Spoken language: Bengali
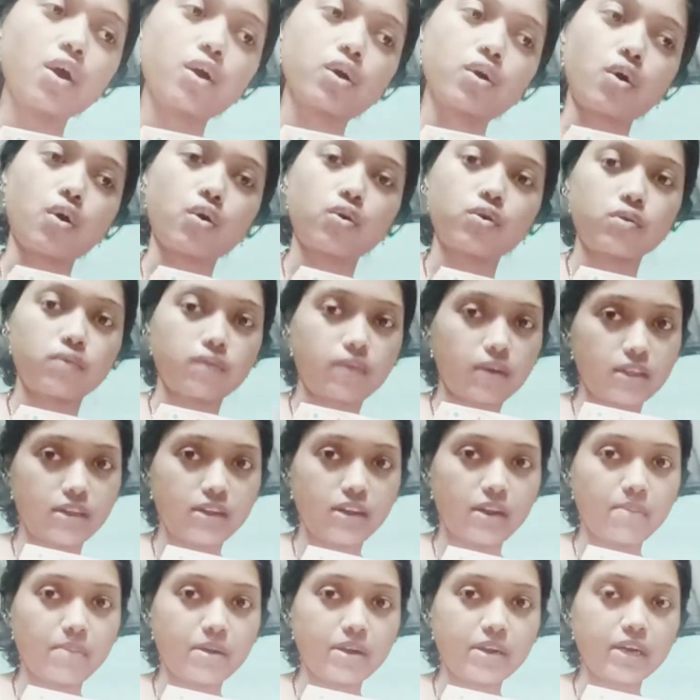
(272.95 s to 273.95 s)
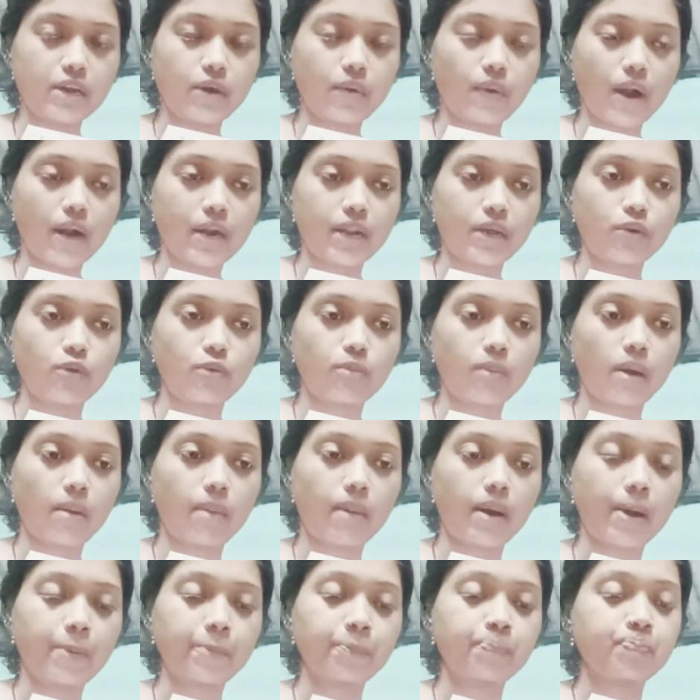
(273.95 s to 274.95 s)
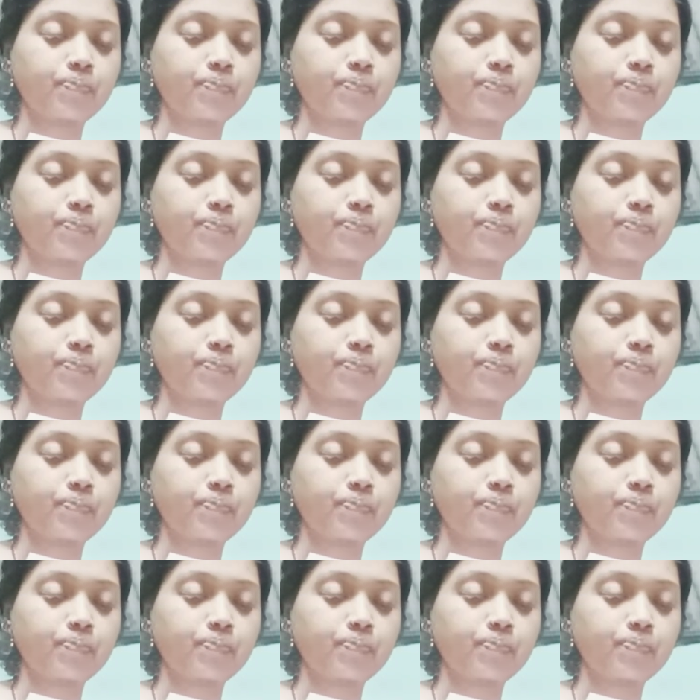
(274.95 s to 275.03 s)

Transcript: কখনও ভেজিটেবিলটাও আনে ওর বাবা